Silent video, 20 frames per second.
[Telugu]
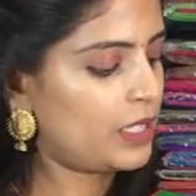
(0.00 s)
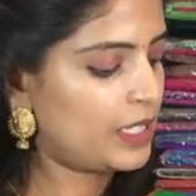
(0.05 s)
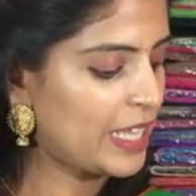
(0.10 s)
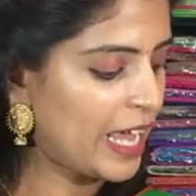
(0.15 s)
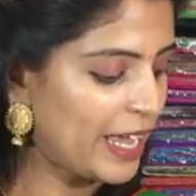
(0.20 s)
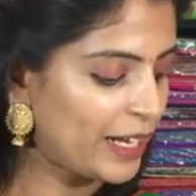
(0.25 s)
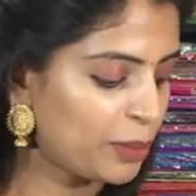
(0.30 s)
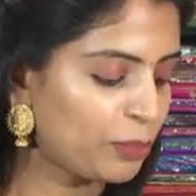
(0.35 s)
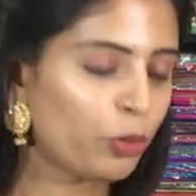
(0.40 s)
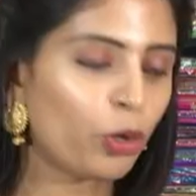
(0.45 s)

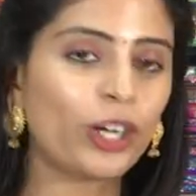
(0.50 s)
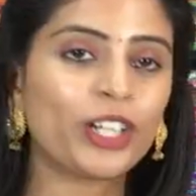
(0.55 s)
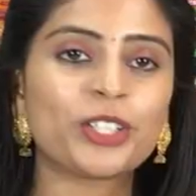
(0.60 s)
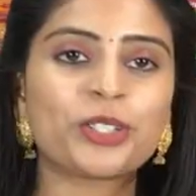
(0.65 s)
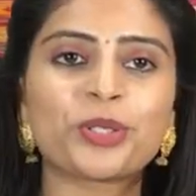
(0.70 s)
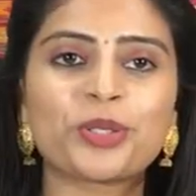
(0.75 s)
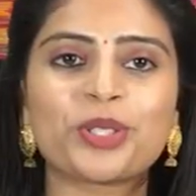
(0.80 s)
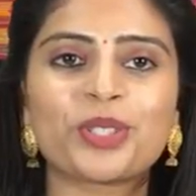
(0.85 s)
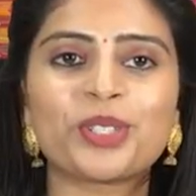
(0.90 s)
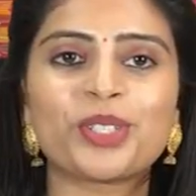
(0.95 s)
శారీ బాడీ
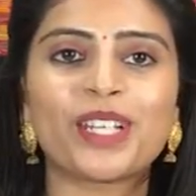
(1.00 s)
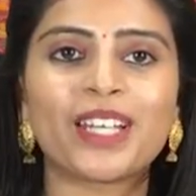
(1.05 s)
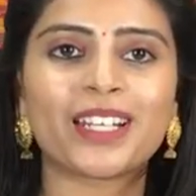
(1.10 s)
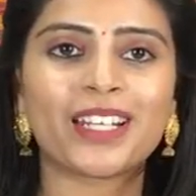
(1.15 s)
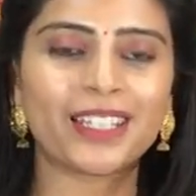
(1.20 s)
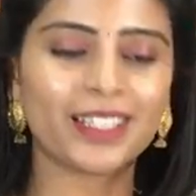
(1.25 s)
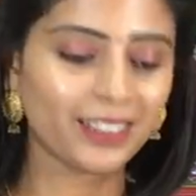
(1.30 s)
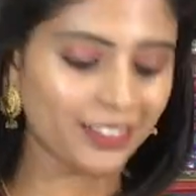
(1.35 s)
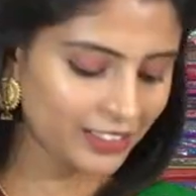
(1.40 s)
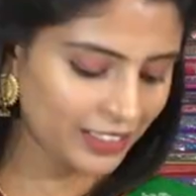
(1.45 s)
చూస్తున్నారు
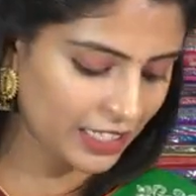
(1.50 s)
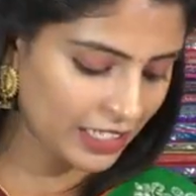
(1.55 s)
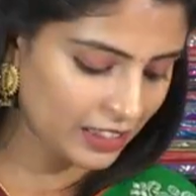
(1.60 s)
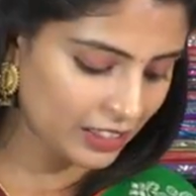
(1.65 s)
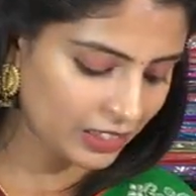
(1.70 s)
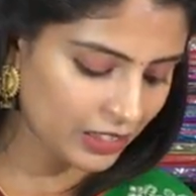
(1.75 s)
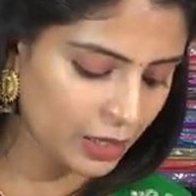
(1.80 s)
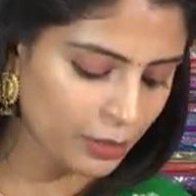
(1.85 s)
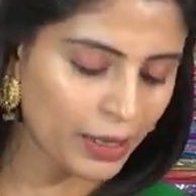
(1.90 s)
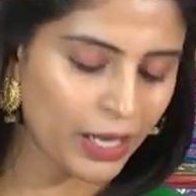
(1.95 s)
కదా
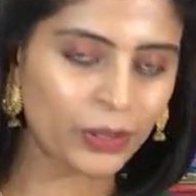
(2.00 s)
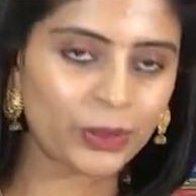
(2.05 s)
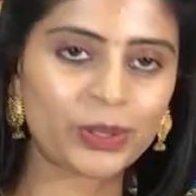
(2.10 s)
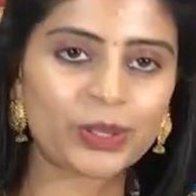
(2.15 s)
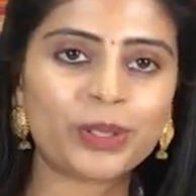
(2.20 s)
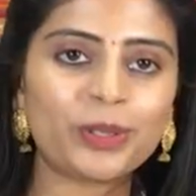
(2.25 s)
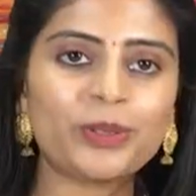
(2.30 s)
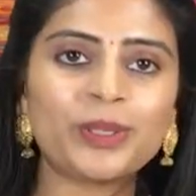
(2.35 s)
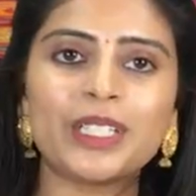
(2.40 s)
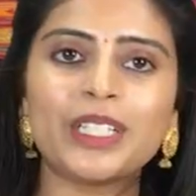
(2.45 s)
ఎంత
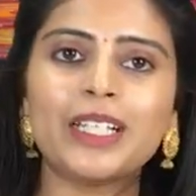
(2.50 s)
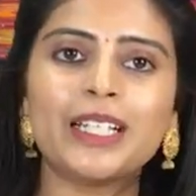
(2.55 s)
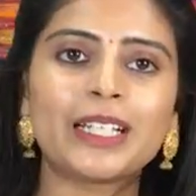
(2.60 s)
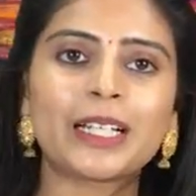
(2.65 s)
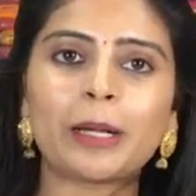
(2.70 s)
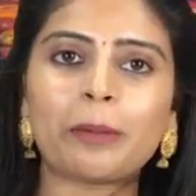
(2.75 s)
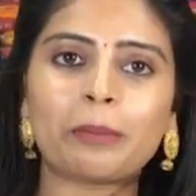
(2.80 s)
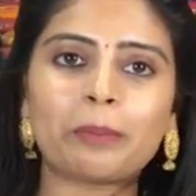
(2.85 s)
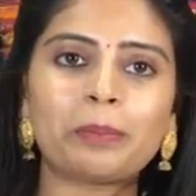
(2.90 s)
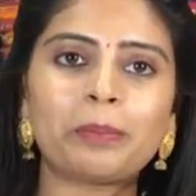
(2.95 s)
బాగుందో
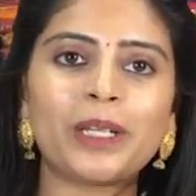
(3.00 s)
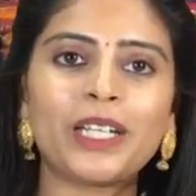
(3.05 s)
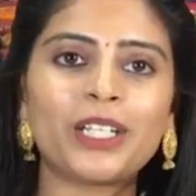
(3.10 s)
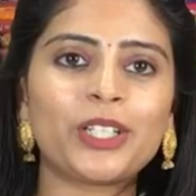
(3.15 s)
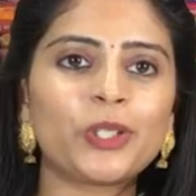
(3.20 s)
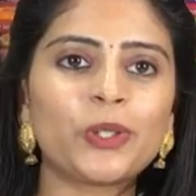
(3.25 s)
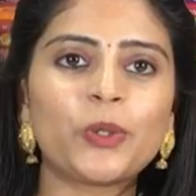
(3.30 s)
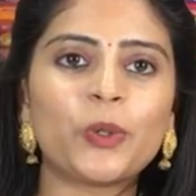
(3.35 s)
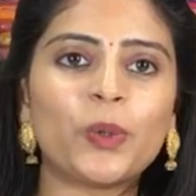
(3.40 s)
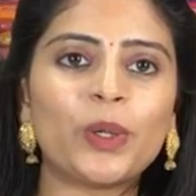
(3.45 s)

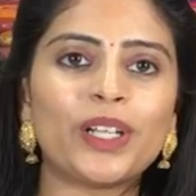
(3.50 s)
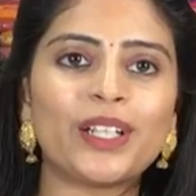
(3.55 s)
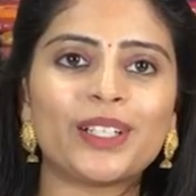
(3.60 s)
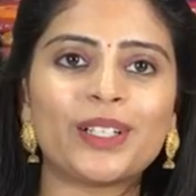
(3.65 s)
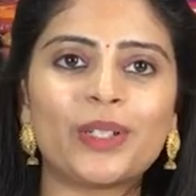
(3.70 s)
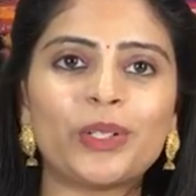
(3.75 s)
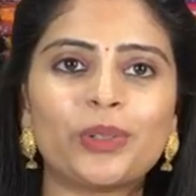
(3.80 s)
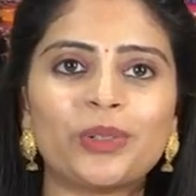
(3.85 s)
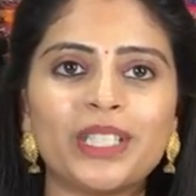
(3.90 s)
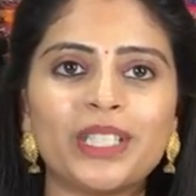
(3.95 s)
కంప్లీట్ గోల్డెన్లో